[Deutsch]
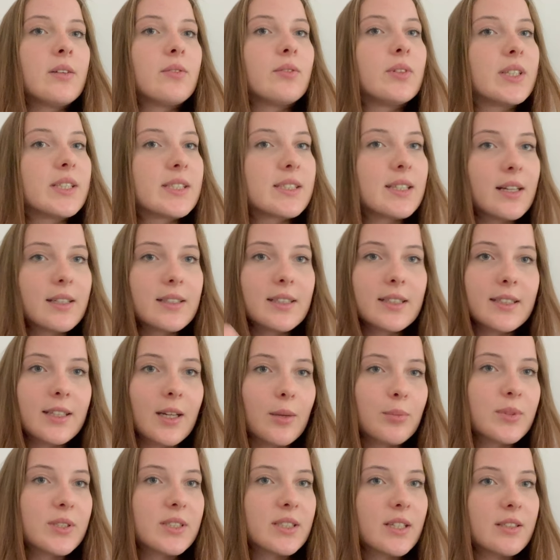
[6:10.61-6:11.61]
Wie gesagt, ich
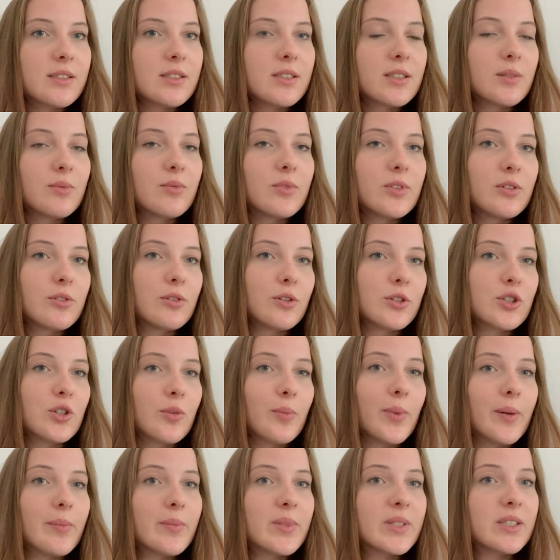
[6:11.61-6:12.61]
habe das Ganze in dem Video
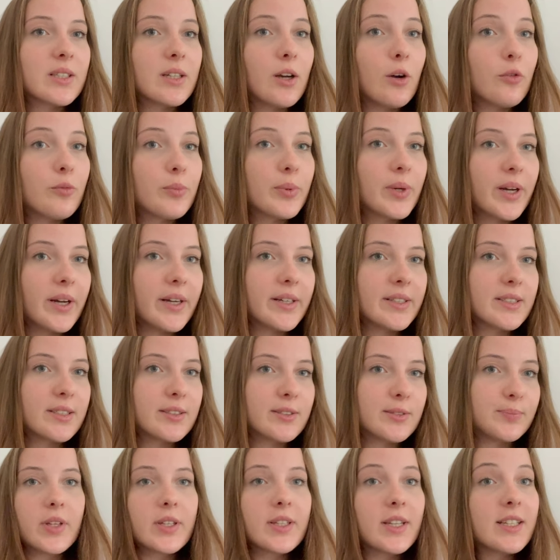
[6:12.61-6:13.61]
schon mal ein bisschen
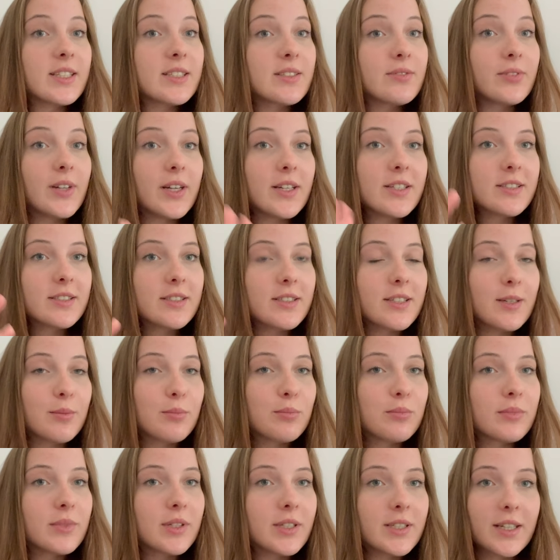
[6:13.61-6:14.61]
aufbereitet. Das war's
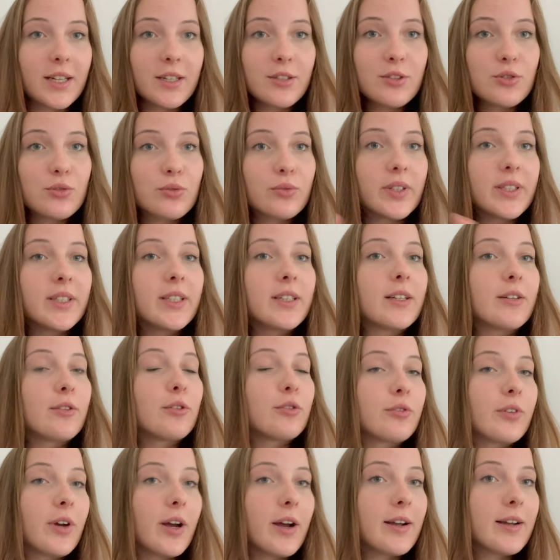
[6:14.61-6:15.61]
eben dazu. Wenn ihr da
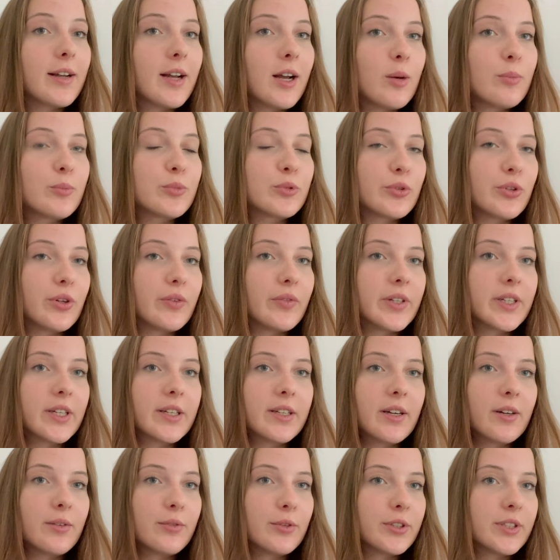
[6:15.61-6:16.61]
noch Fragen habt oder wenn ihr
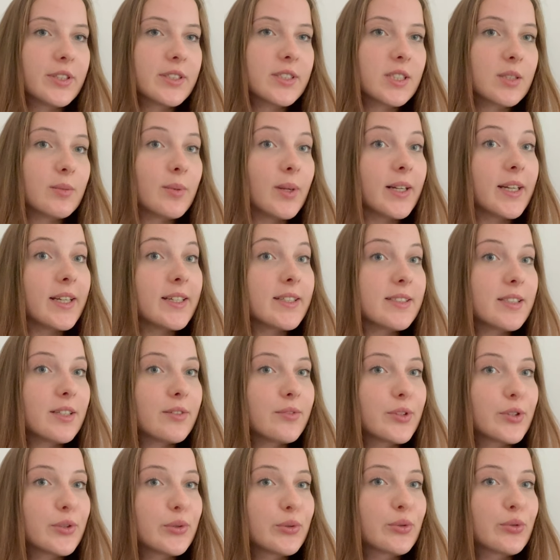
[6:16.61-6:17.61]
da wollt, dass ich mal ein
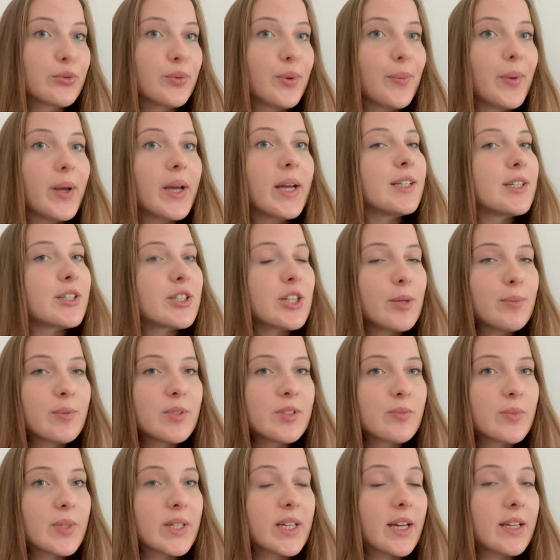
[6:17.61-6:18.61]
extra Video drüber mache, dann schreibt
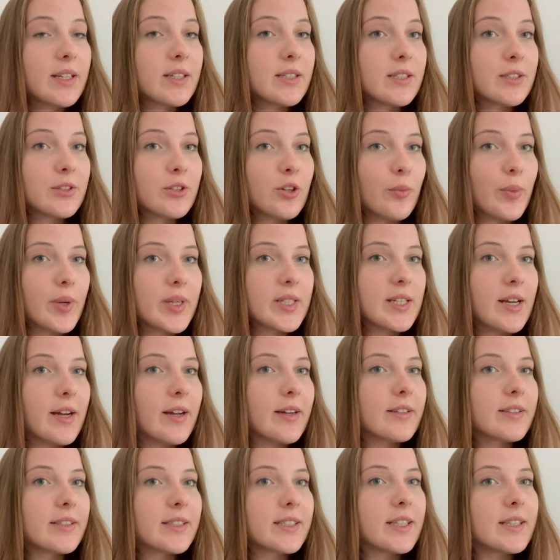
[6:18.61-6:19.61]
es mir gerne in die
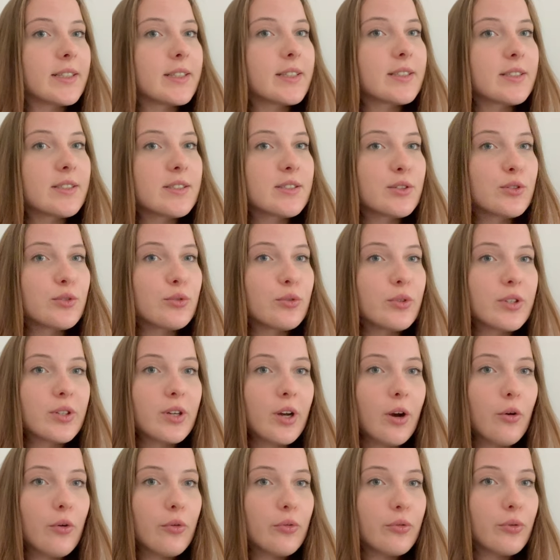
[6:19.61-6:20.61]
Kommentare, dann kann ich das
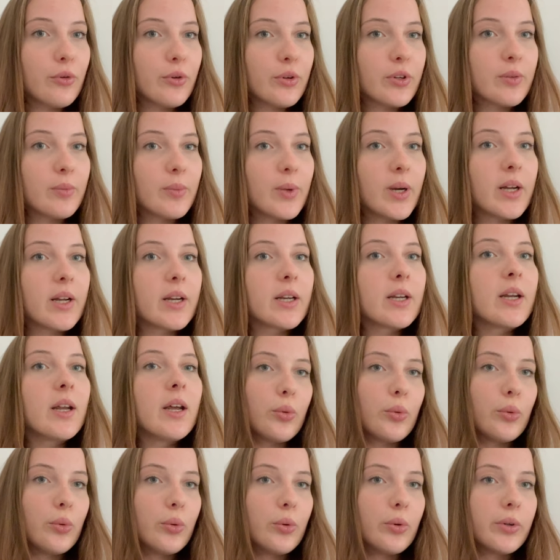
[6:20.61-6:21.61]
natürlich auch für euch machen.
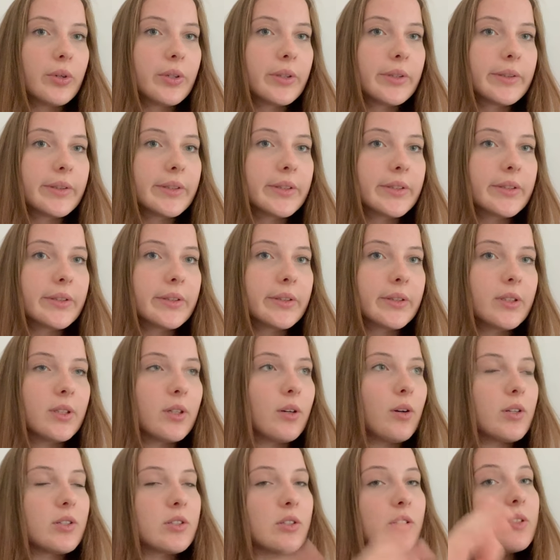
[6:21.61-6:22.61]
Und
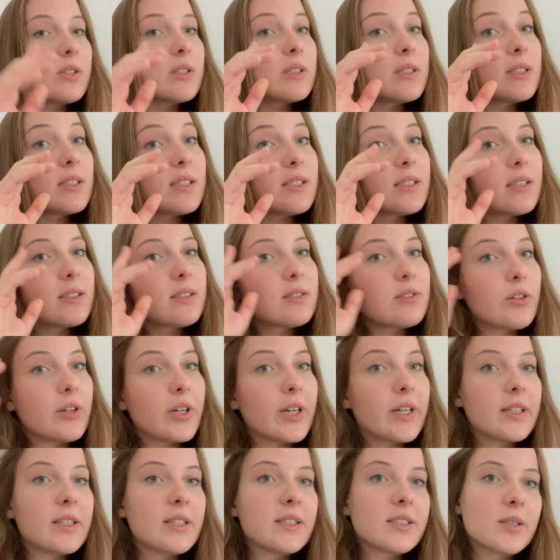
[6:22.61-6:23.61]
genau, ansonsten ist jetzt noch
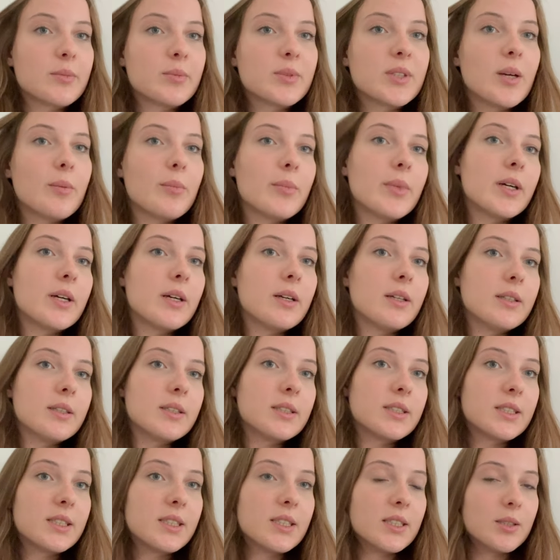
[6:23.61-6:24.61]
Ende September
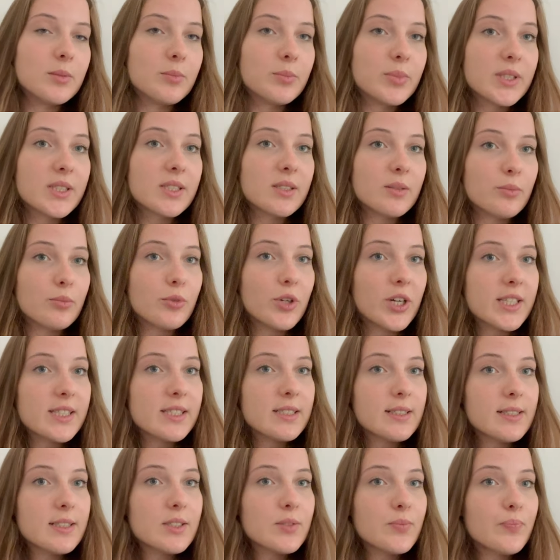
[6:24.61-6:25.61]
die Bits and
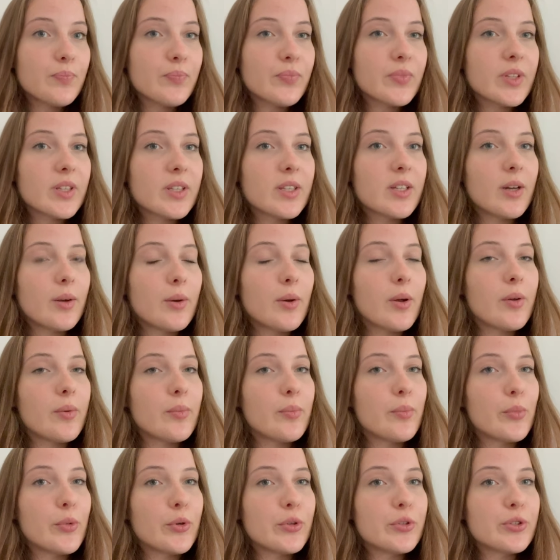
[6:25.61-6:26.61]
Pretzels. Da
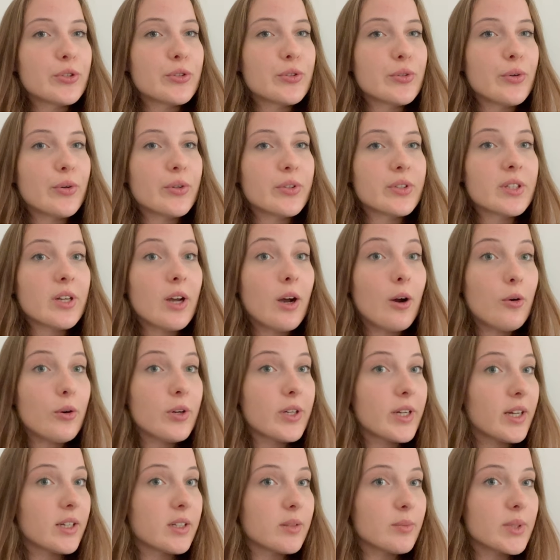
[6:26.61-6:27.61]
möchte ich euch
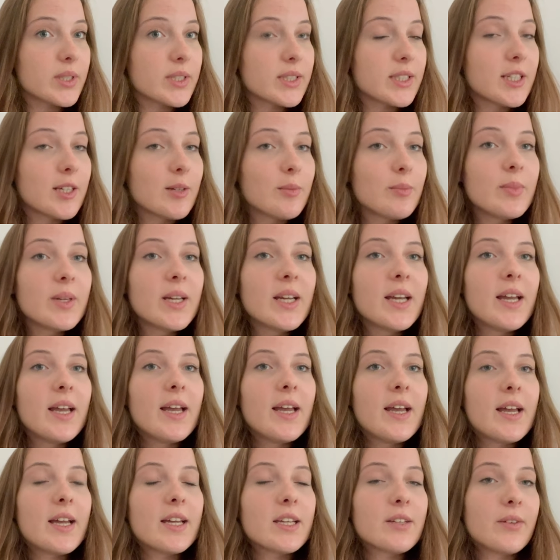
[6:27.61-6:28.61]
auch gerne mitnehmen.
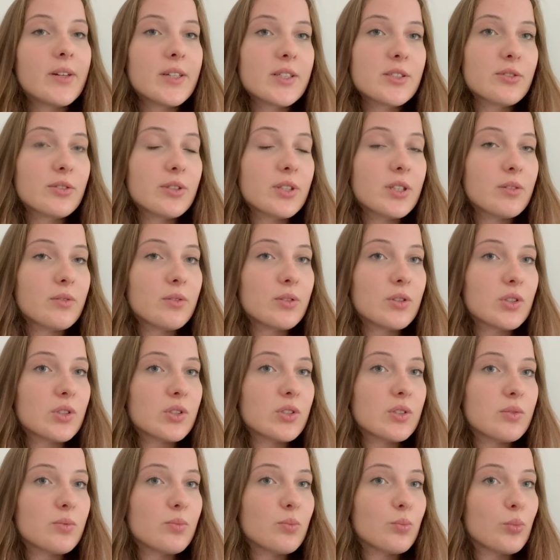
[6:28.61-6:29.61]
Ich weiß noch nicht, wie
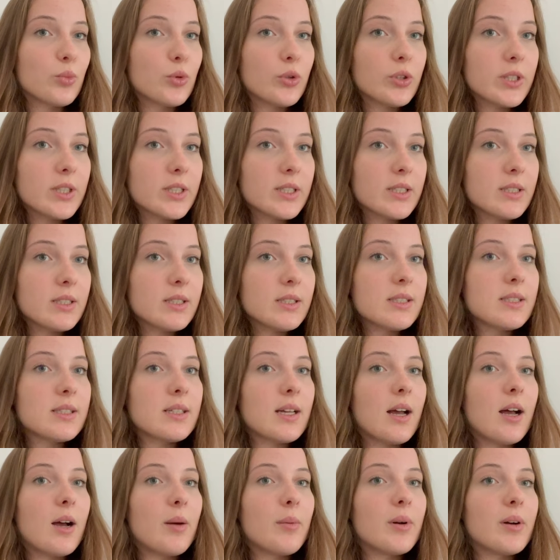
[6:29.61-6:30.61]
das möglich
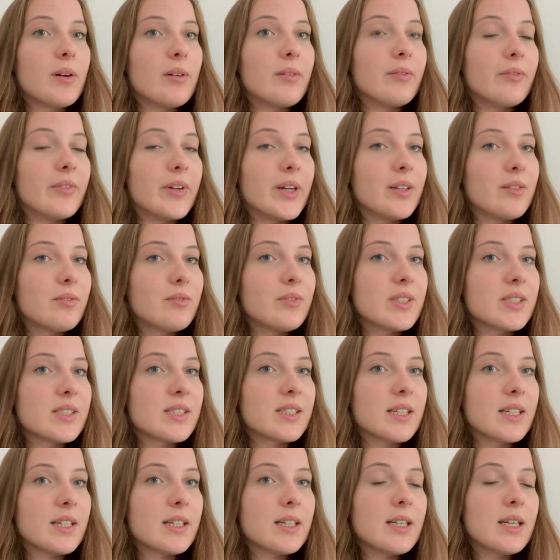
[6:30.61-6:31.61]
ist, aber werden wir
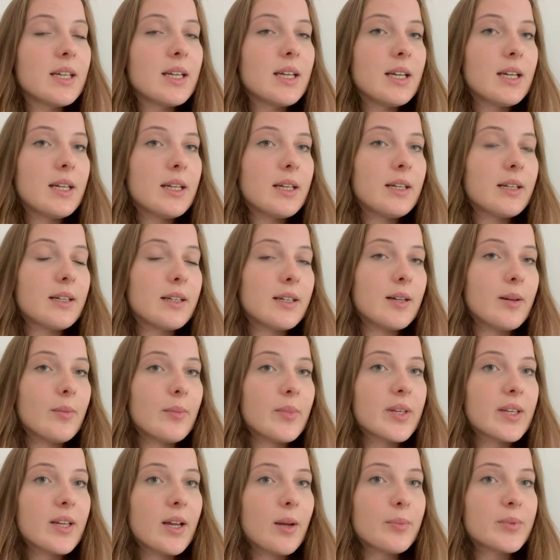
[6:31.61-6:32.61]
sehen.
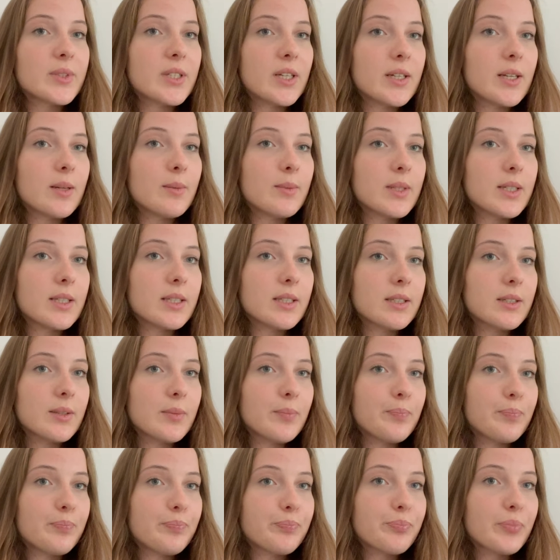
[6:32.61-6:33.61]
Ähm, ich habe da
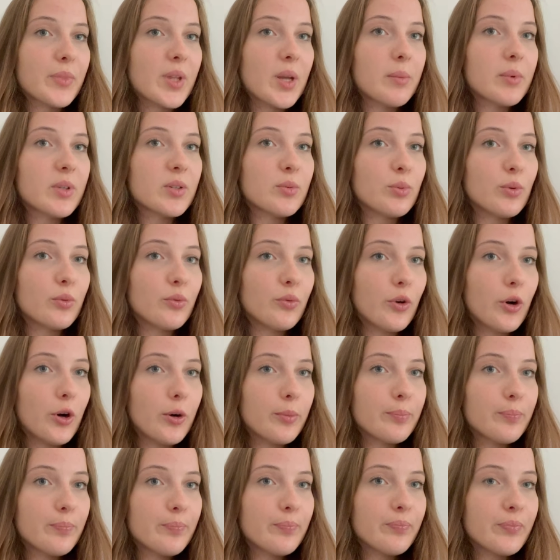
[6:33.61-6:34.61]
nämlich mich
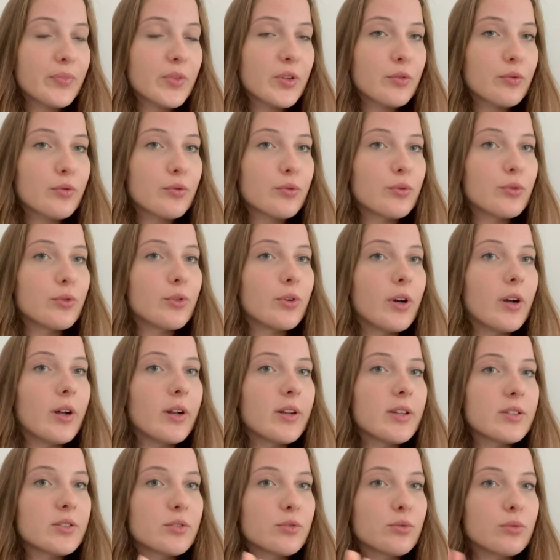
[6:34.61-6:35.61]
beworben
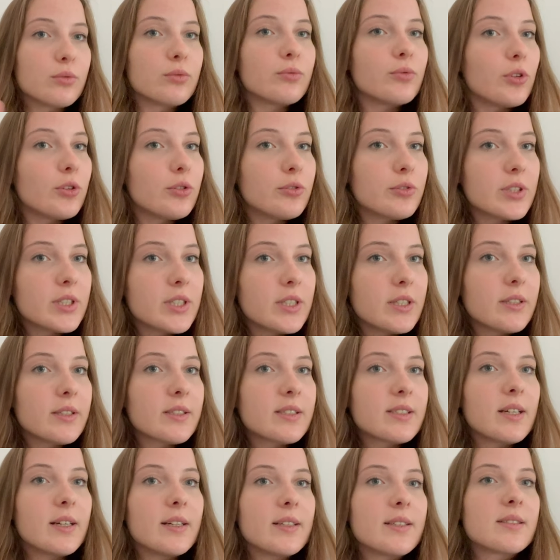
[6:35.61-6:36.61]
für so ein Volunteer.
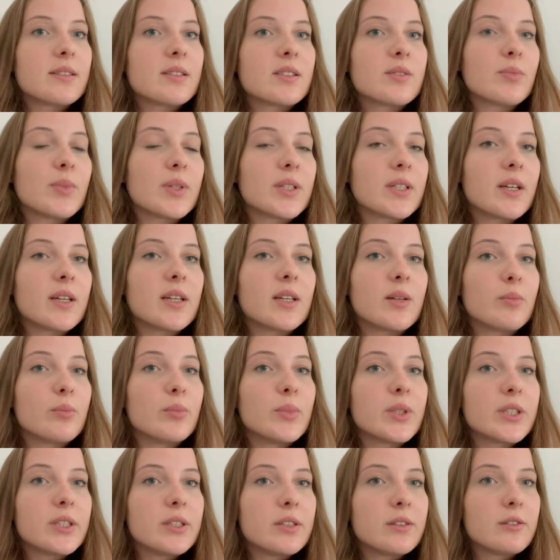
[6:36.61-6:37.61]
Das heißt, dass man da eben
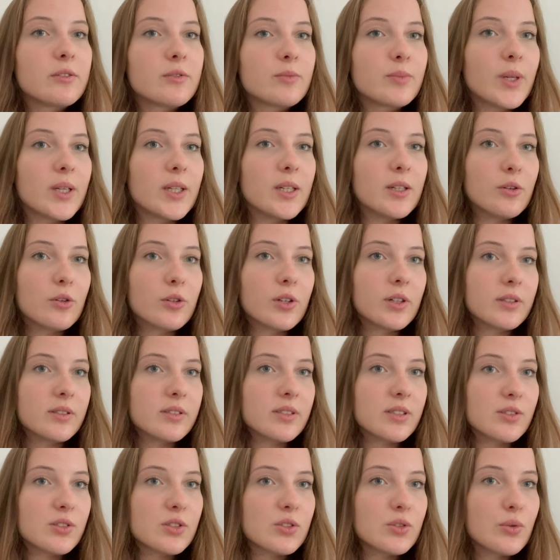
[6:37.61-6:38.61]
mithilft bei der
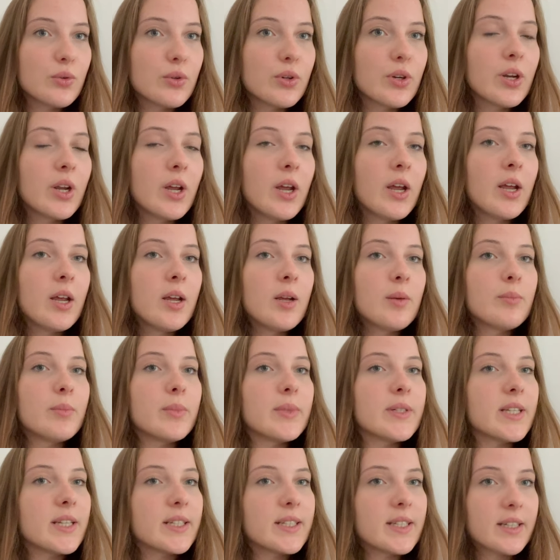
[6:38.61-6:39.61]
Organisation,
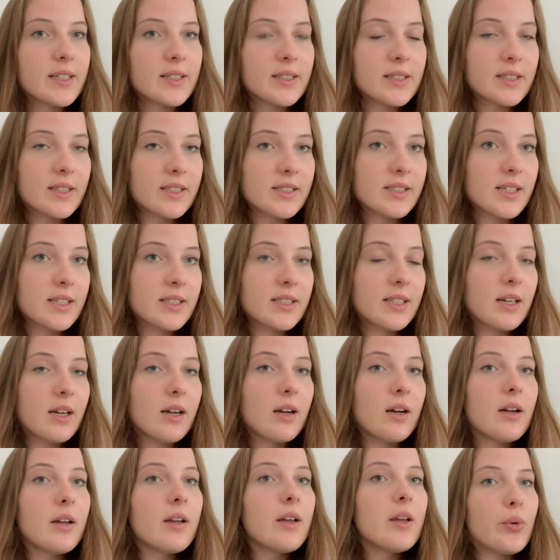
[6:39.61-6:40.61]
mit der Technik
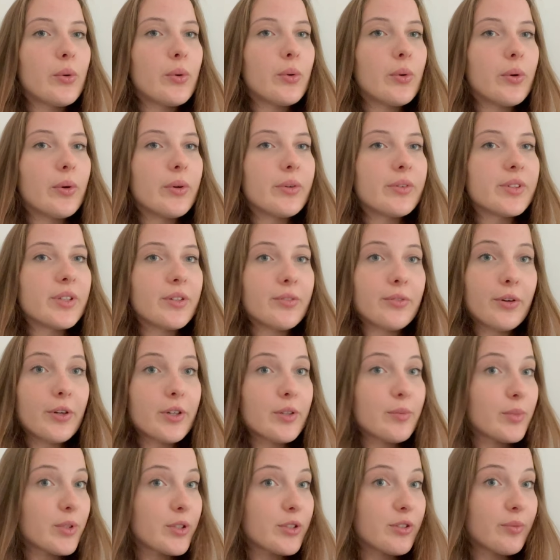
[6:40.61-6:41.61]
etc. Und da
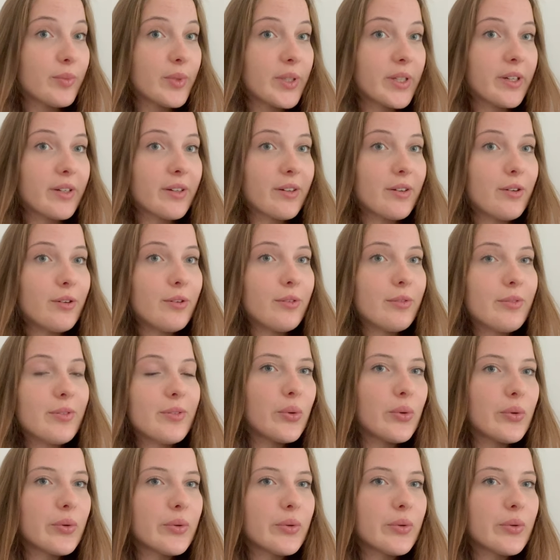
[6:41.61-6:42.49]
freue ich mich schon mega drauf.